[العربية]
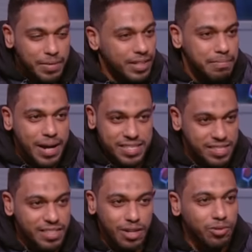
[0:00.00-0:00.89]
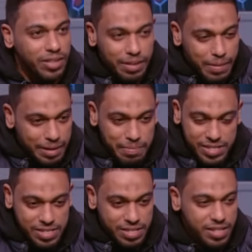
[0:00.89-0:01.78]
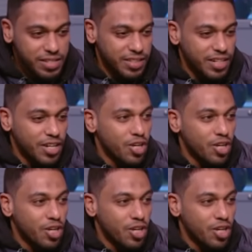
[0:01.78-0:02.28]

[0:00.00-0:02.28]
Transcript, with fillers: يعلم معزتك وان انا بحبك ازاي